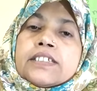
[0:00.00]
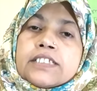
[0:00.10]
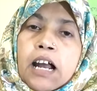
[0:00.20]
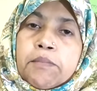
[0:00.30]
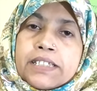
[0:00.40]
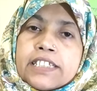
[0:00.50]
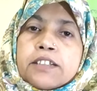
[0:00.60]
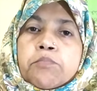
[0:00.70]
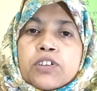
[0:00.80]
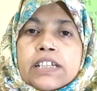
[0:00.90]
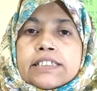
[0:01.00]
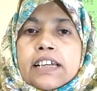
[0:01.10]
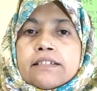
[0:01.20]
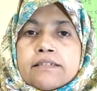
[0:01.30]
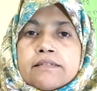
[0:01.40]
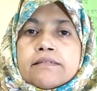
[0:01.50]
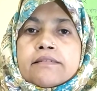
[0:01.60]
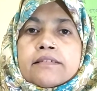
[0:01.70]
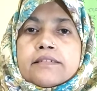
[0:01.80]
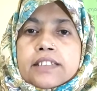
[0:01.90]
সামাজিক প্রতিষ্ঠা
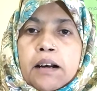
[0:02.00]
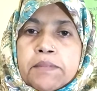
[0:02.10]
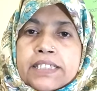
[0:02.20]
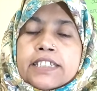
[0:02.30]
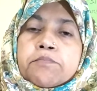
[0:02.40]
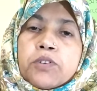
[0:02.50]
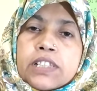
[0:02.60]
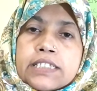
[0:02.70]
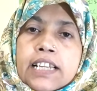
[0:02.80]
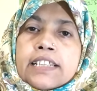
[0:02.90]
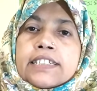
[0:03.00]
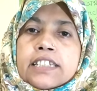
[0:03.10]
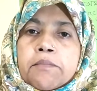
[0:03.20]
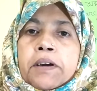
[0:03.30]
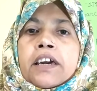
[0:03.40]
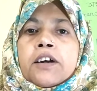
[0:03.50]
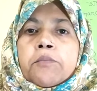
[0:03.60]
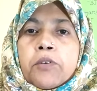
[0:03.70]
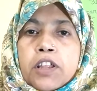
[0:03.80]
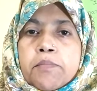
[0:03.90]
সামাজিক প্রতিষ্ঠান হিসাবে
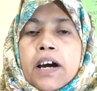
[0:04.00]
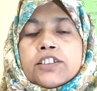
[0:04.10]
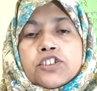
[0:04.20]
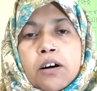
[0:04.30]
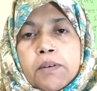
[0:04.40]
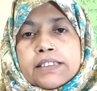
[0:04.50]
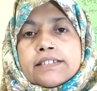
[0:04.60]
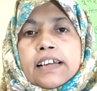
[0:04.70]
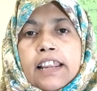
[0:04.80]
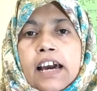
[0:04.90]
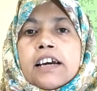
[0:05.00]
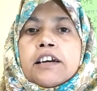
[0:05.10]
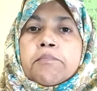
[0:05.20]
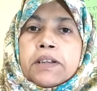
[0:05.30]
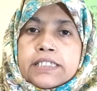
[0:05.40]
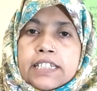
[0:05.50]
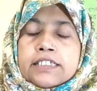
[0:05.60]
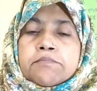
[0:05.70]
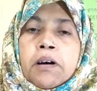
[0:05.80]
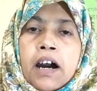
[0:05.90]
পরিবার সমাজ দ্বারা
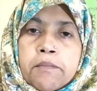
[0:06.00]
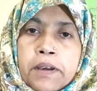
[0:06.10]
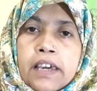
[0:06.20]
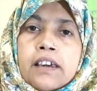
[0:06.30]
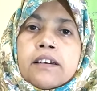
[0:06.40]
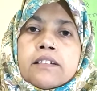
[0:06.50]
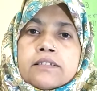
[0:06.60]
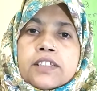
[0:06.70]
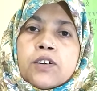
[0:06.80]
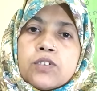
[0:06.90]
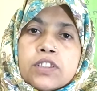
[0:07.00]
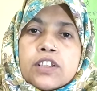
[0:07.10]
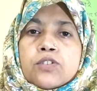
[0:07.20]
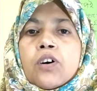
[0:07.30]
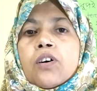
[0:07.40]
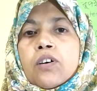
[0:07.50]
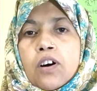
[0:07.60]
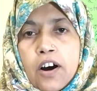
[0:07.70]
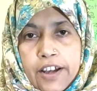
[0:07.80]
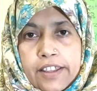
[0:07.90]
বিশেষভাবে নিয়ন্ত্রিত
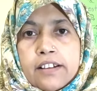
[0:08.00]
হয়